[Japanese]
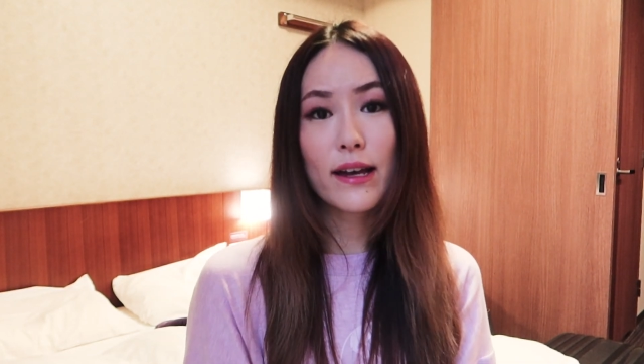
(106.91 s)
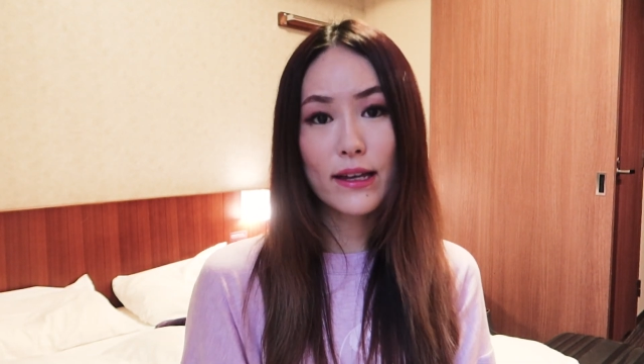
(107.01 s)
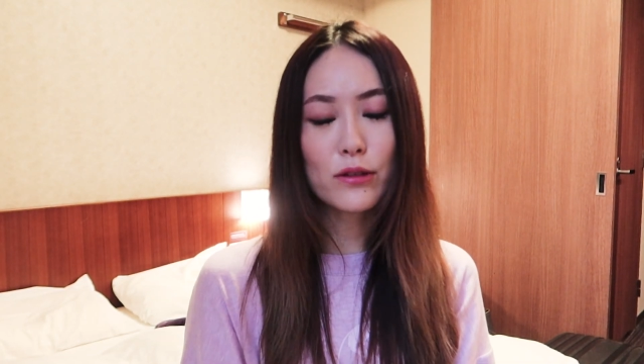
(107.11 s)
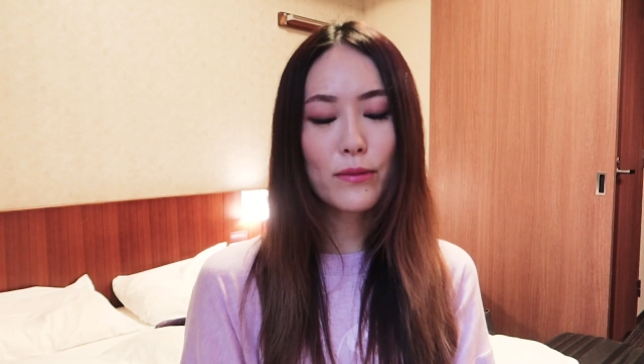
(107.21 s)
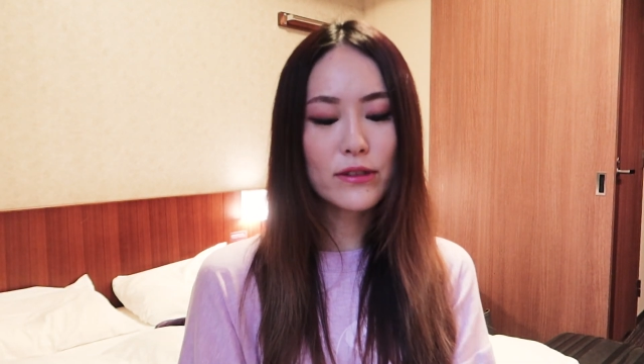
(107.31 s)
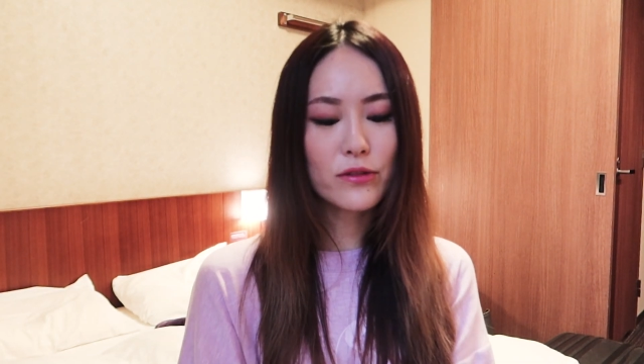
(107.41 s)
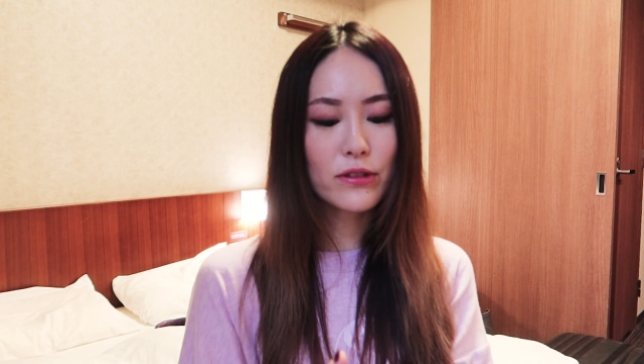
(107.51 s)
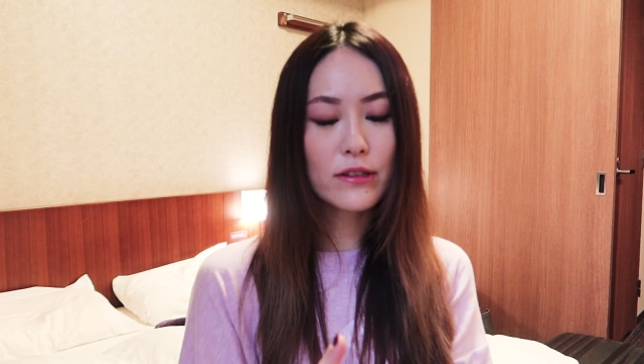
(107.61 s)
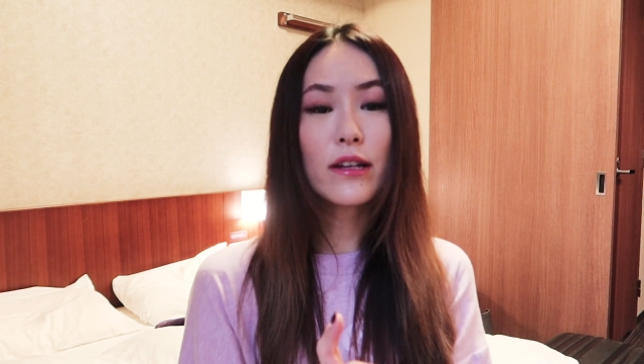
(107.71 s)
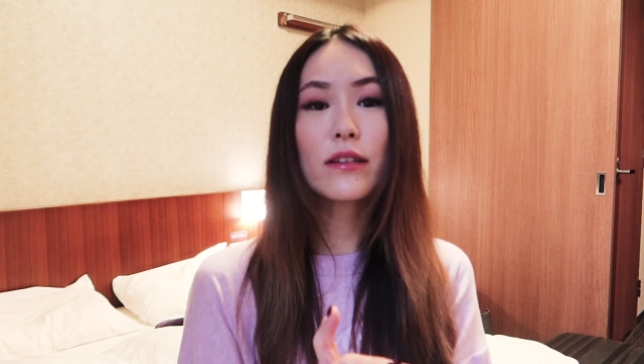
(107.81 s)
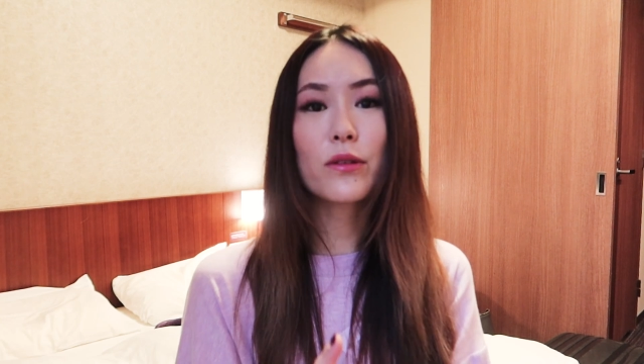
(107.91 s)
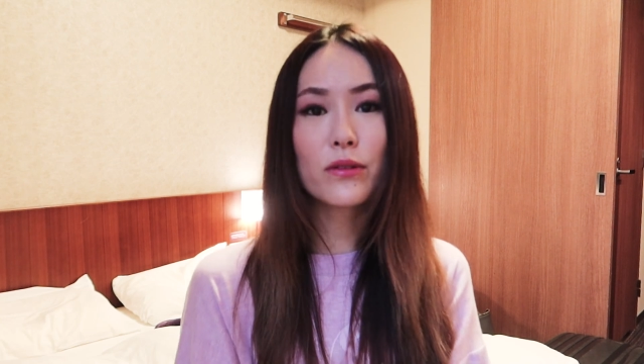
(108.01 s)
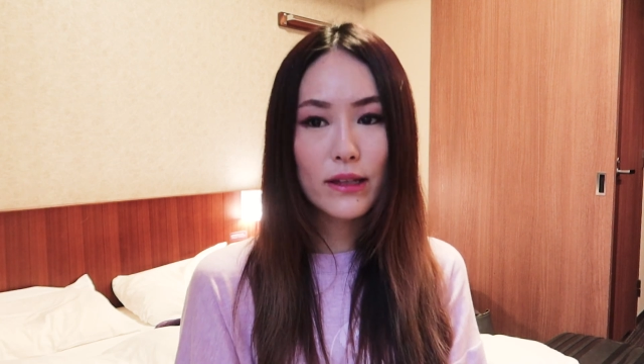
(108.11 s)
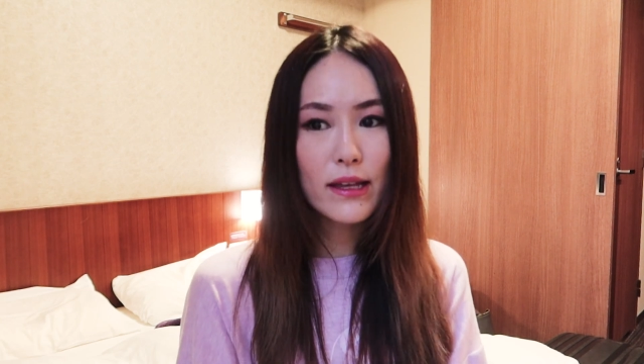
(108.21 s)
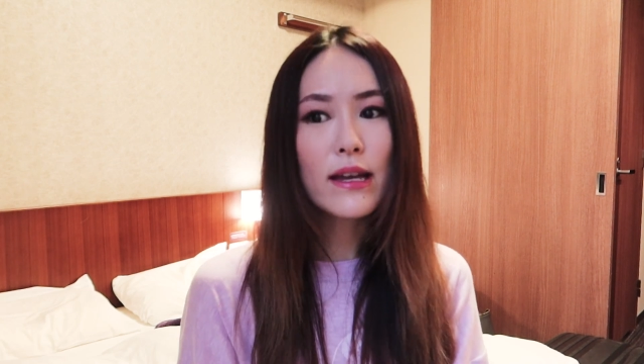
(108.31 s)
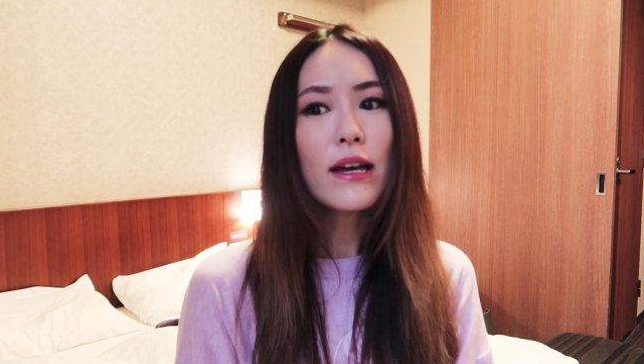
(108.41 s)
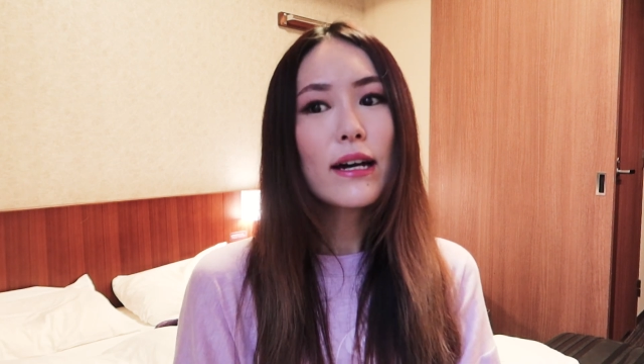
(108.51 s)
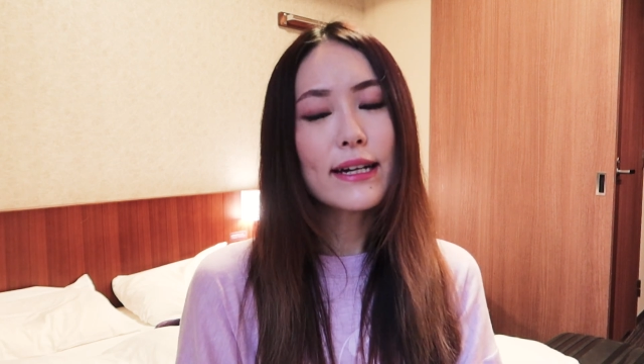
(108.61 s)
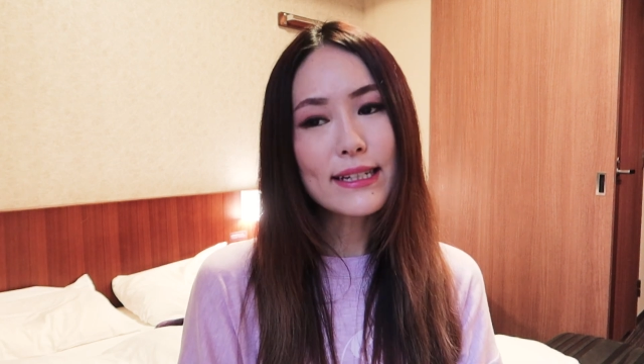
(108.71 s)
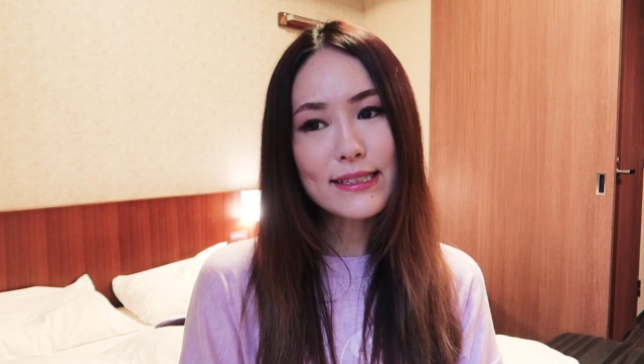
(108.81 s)
はい、アドバイスをいただいたので
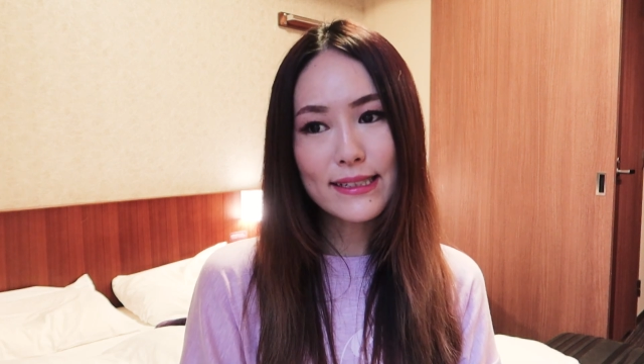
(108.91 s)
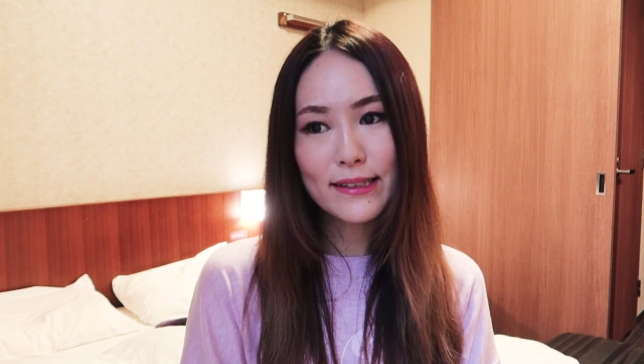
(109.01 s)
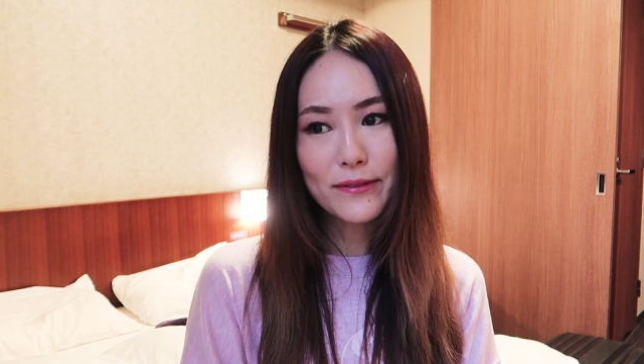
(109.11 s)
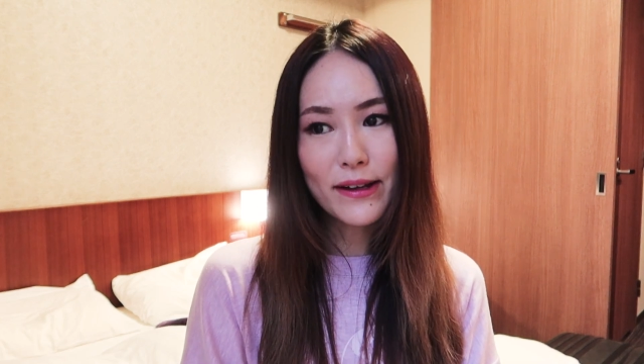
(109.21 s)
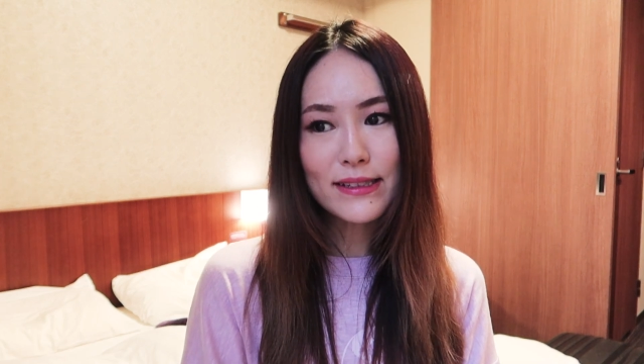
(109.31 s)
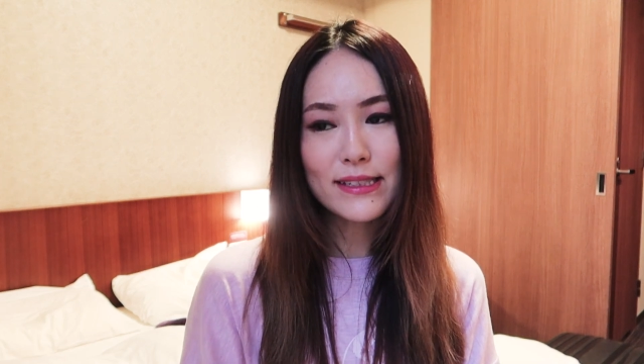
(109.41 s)
私は